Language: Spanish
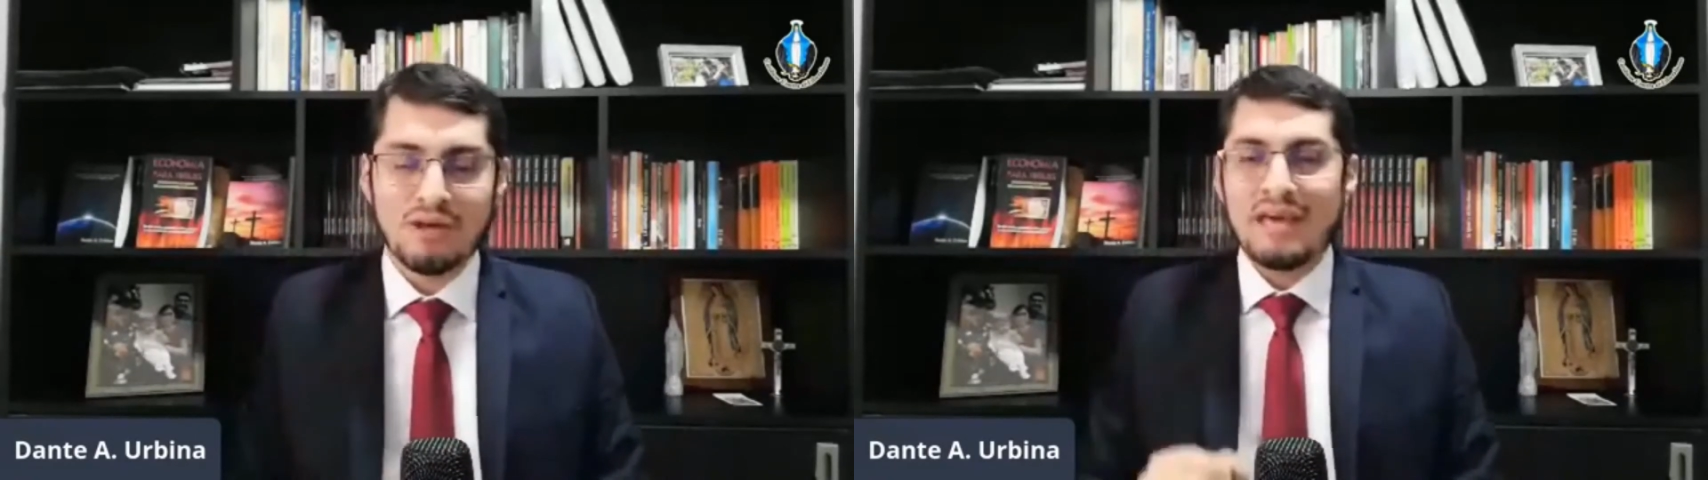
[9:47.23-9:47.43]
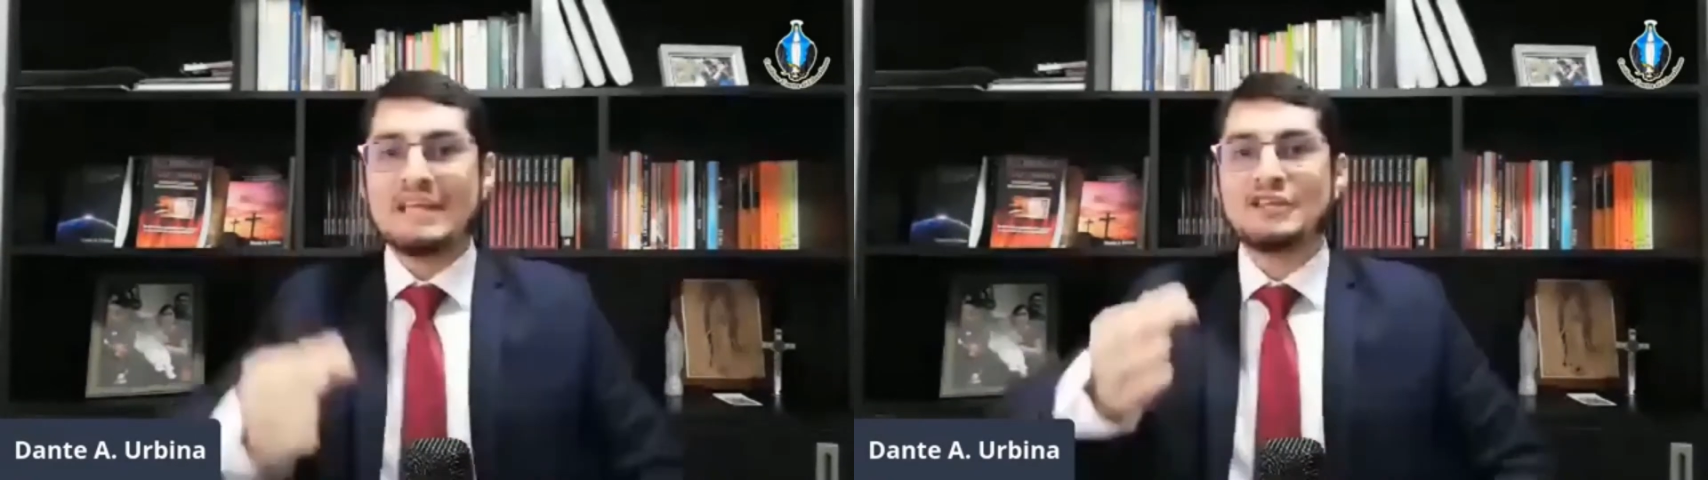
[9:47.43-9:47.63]

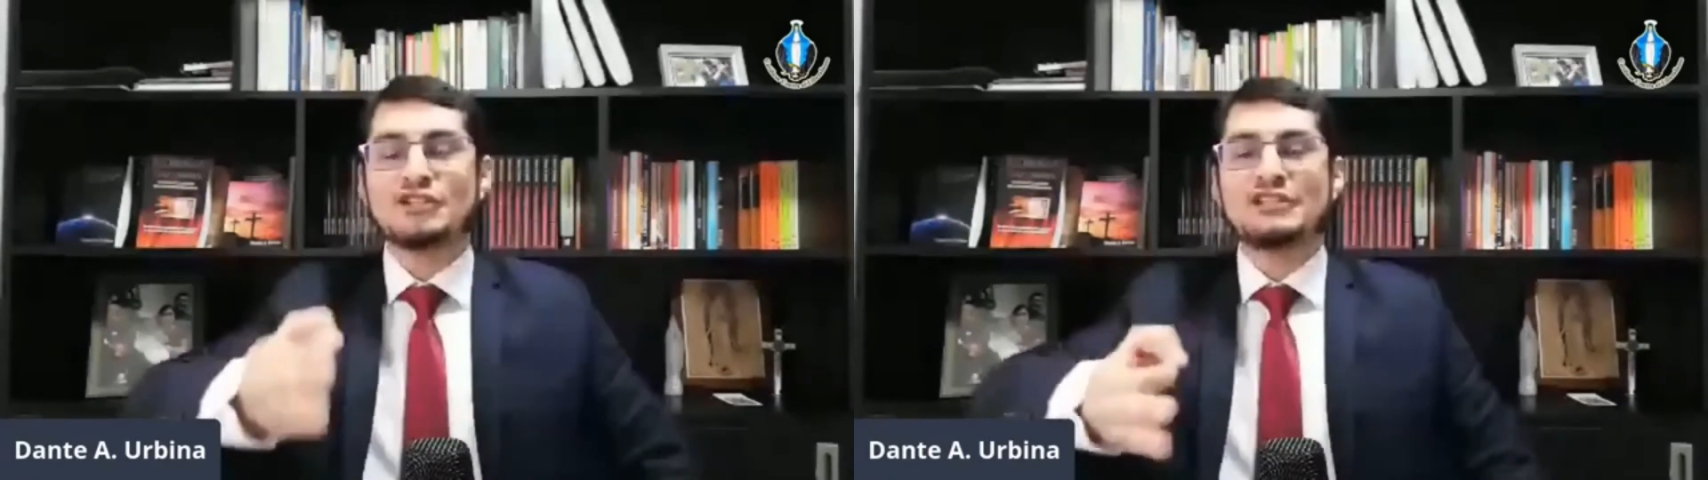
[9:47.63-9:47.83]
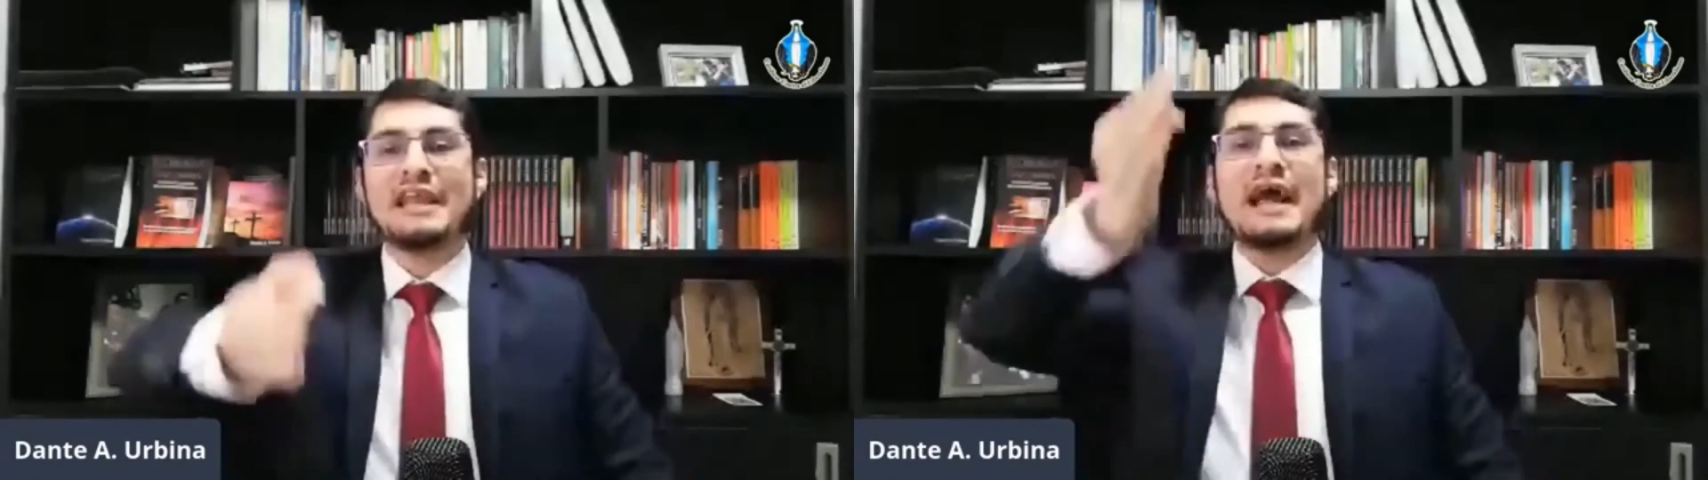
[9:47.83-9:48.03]

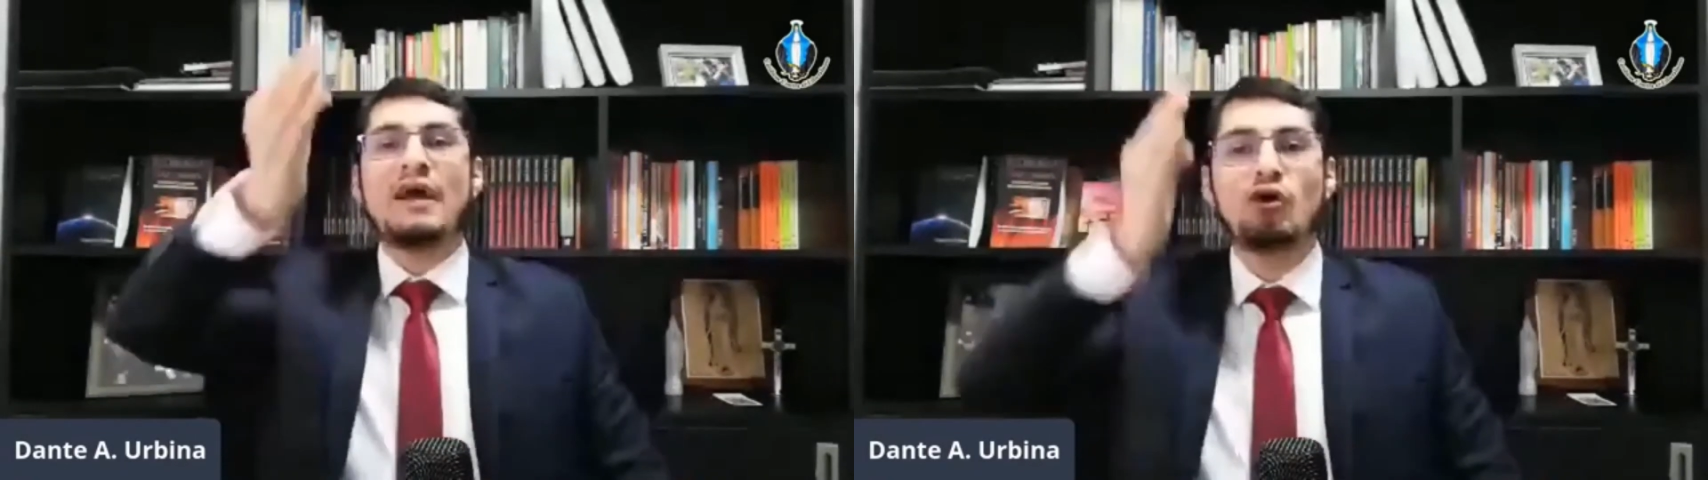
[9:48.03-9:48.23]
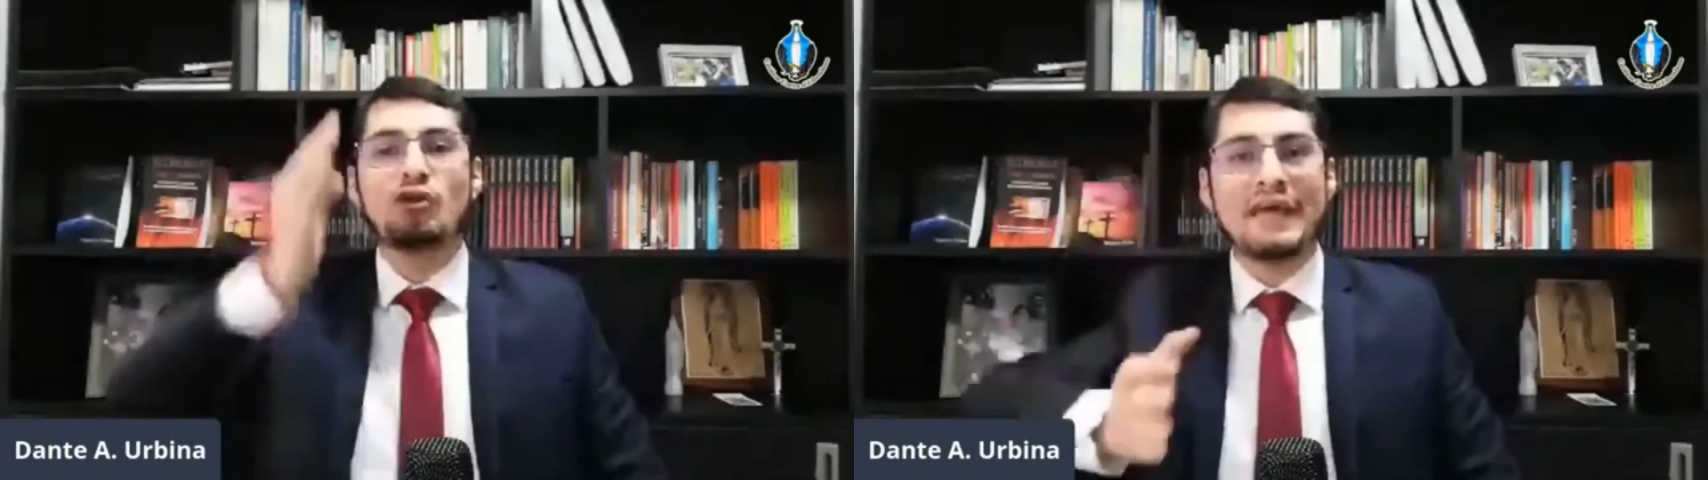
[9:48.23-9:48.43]
Entonces, la
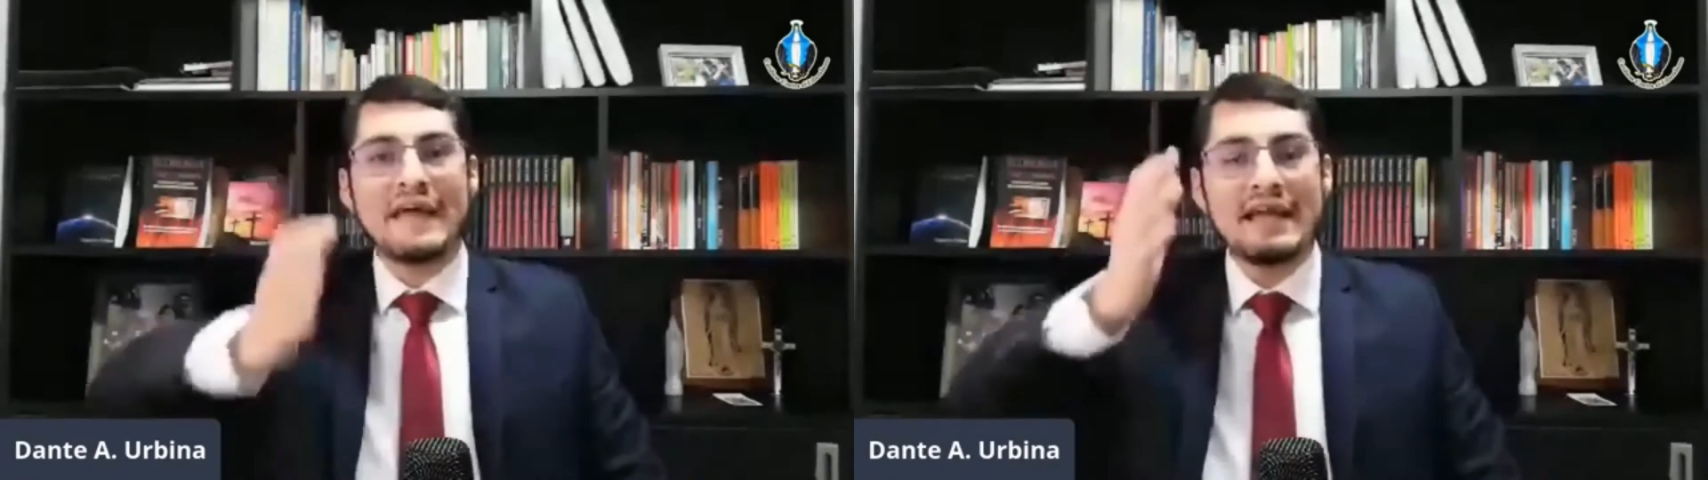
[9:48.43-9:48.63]
condena